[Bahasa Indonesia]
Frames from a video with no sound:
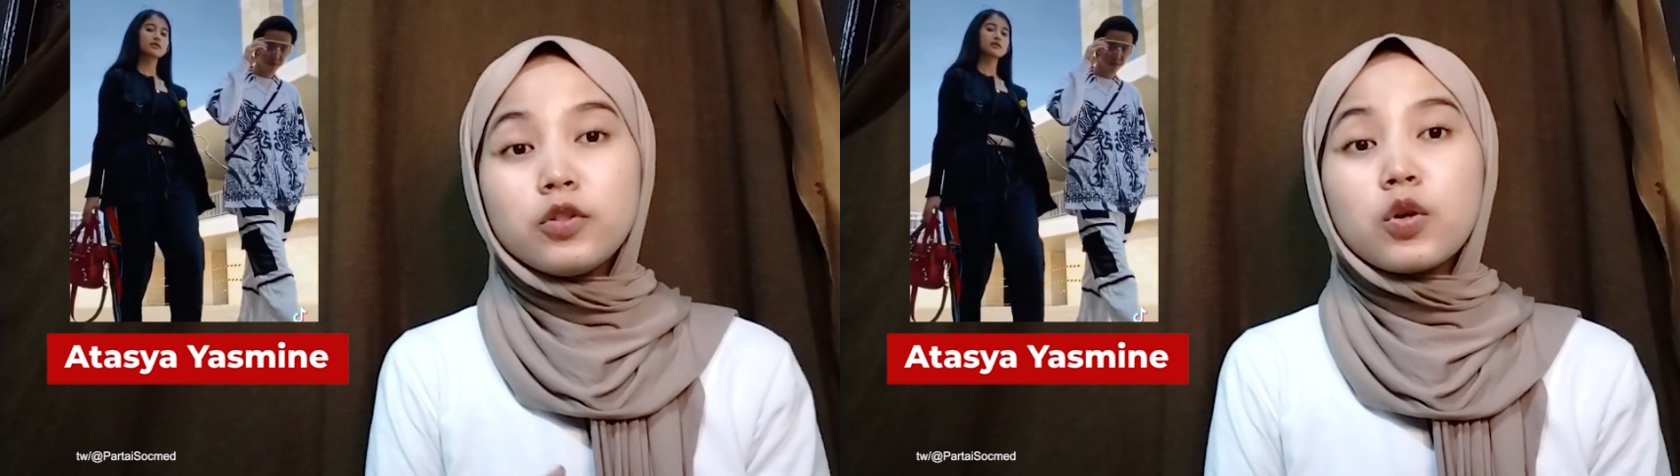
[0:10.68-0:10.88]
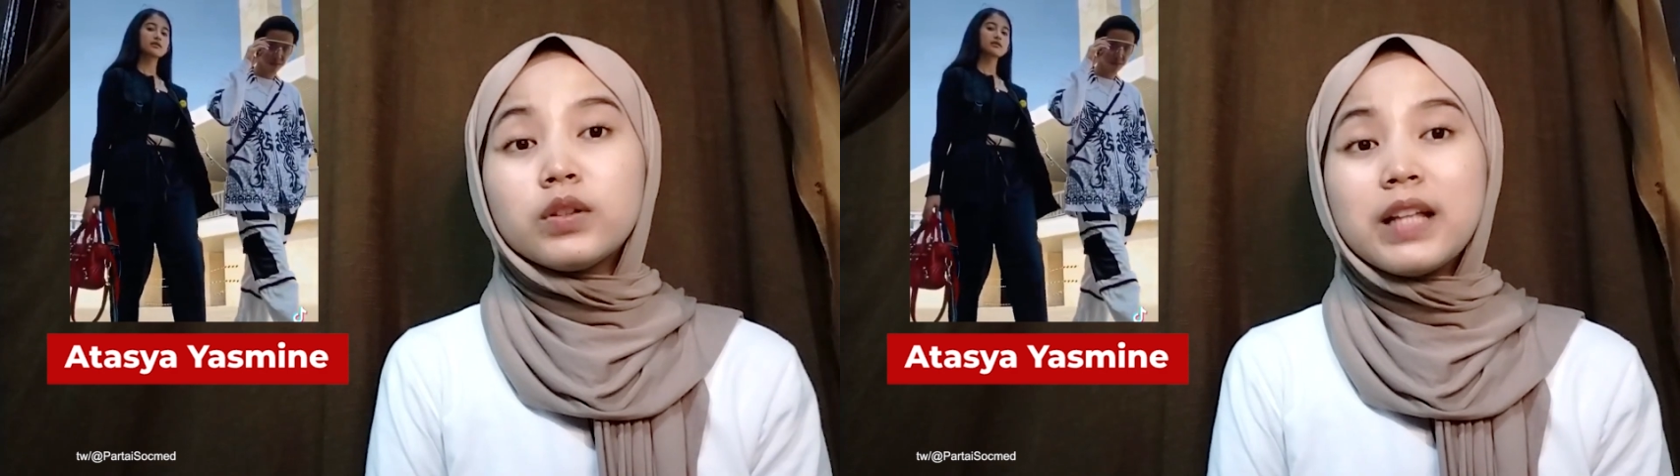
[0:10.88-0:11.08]

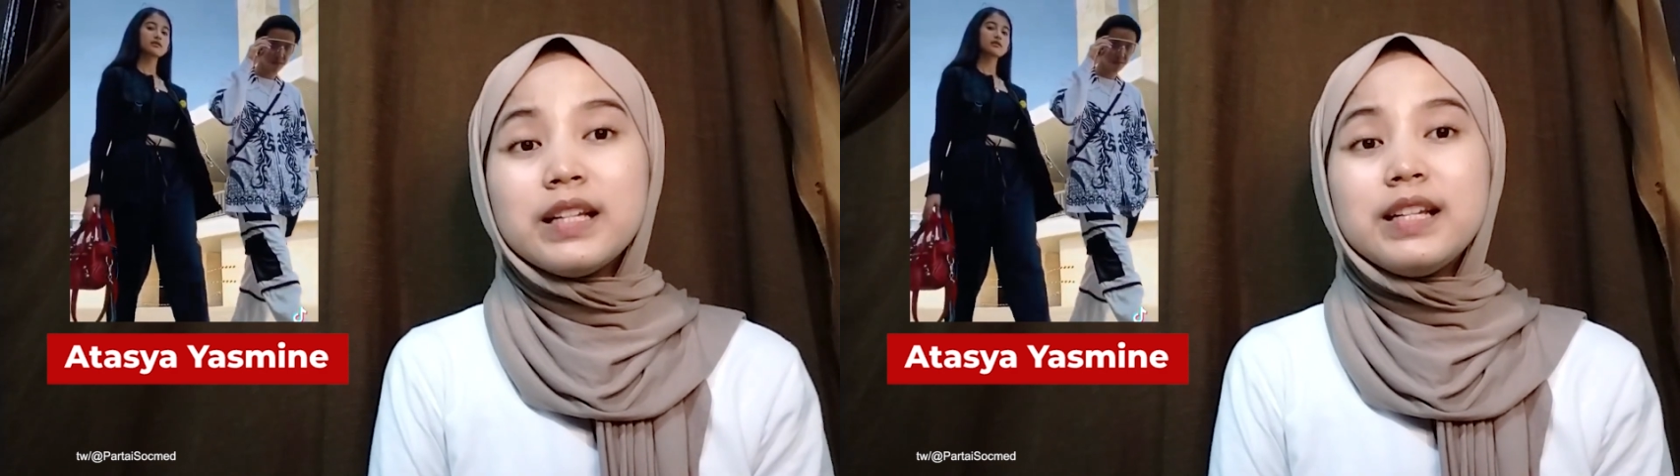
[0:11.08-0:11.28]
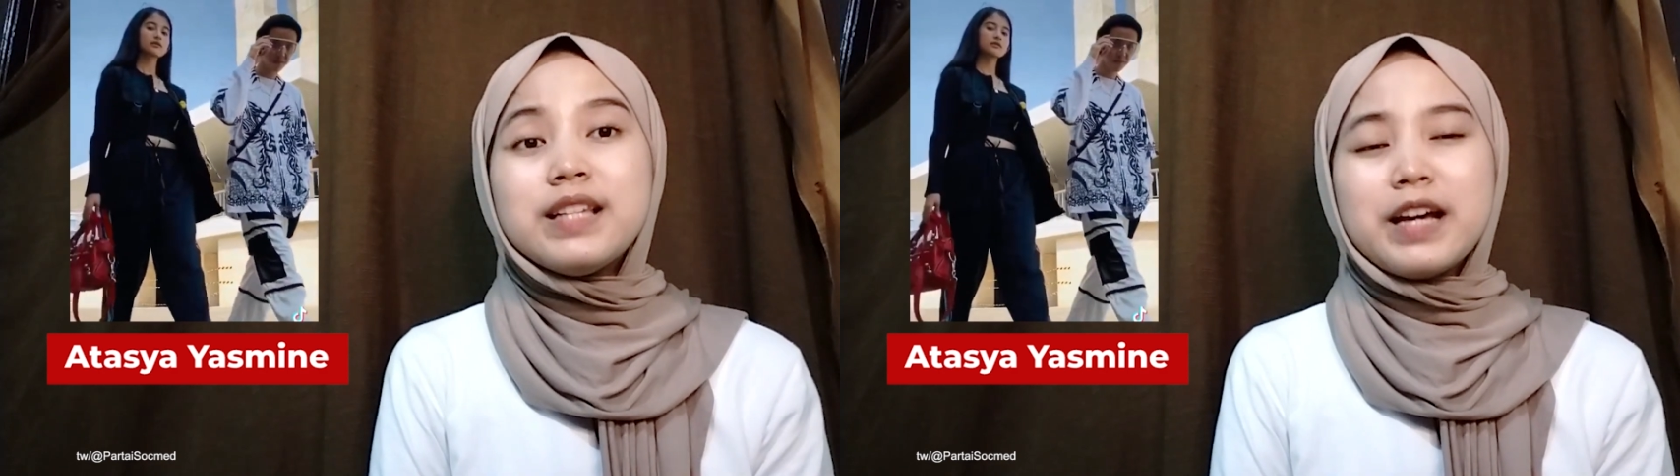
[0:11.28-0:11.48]

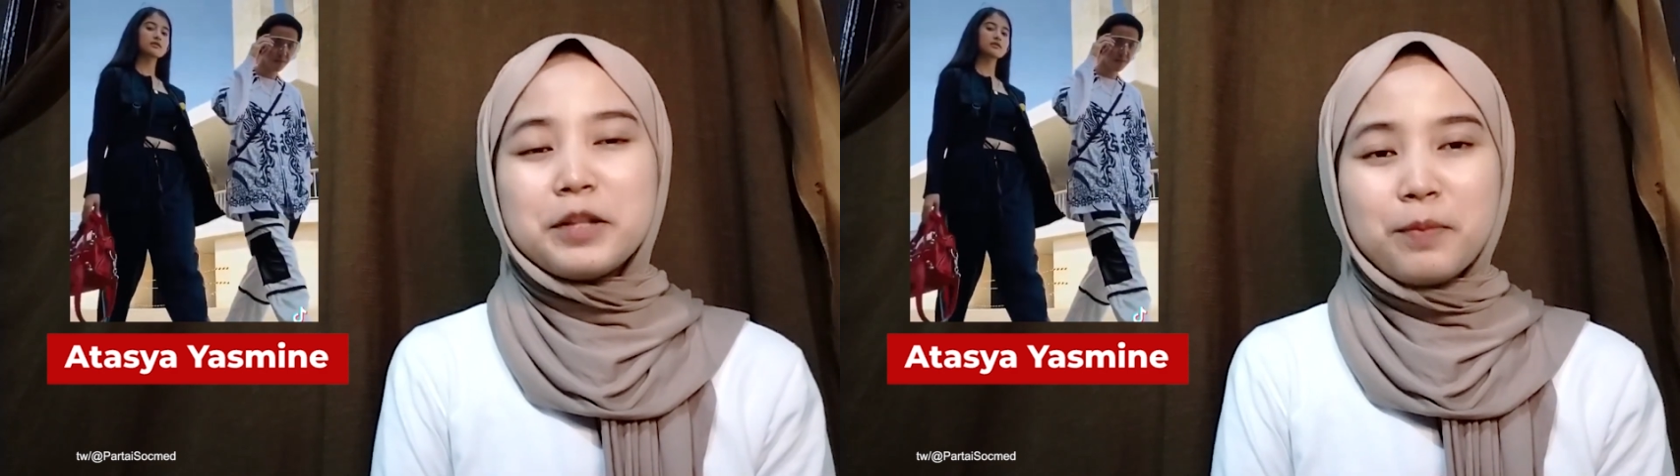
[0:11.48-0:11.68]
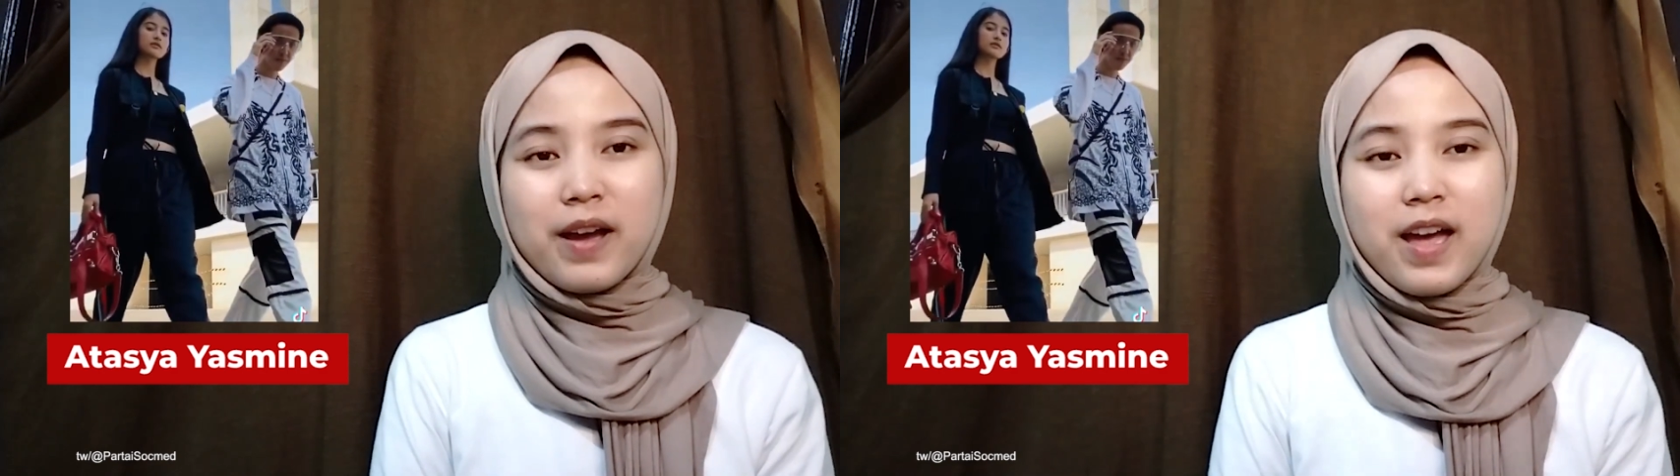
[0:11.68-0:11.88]
sorotan di
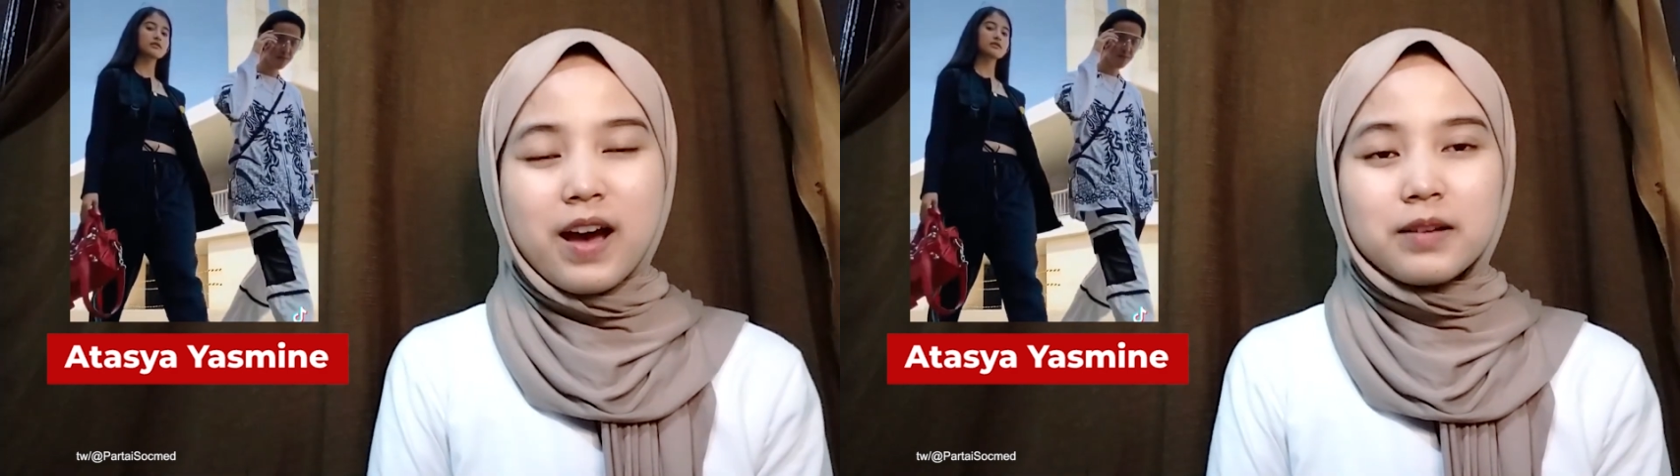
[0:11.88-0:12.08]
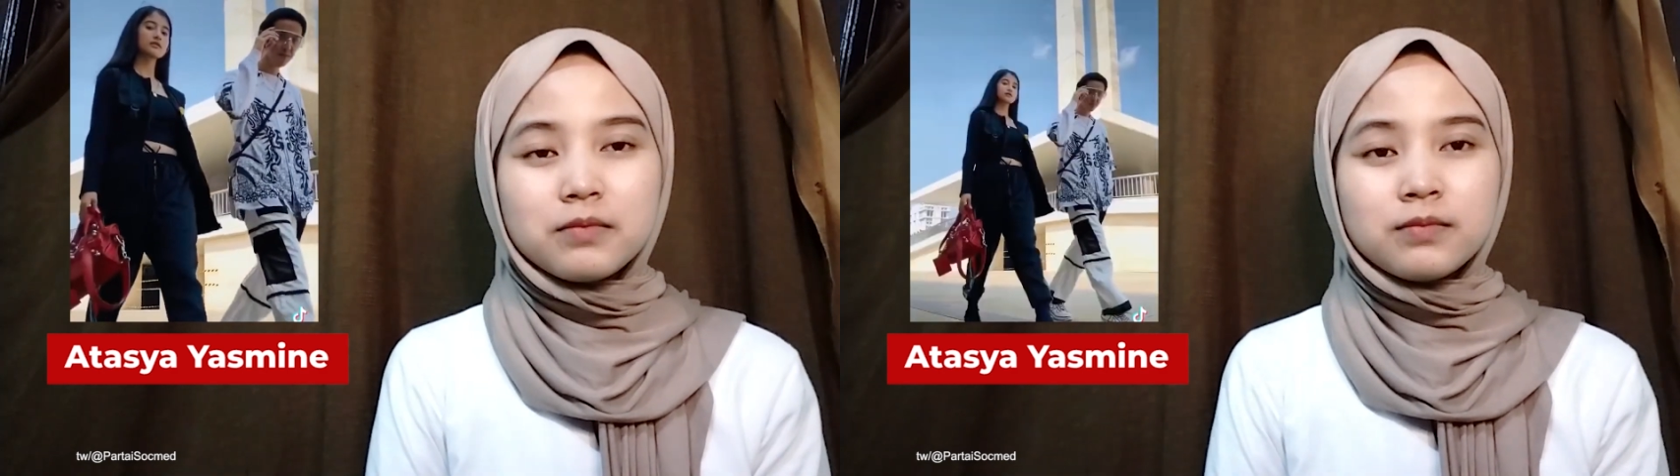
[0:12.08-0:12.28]
jagat maya.